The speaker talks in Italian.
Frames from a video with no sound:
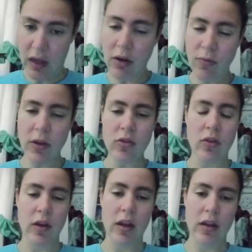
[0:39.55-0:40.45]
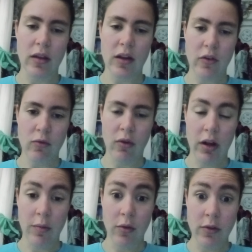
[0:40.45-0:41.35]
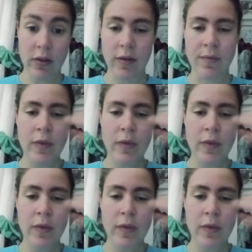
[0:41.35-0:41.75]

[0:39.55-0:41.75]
hanno finito ieri di andare a scuola molti.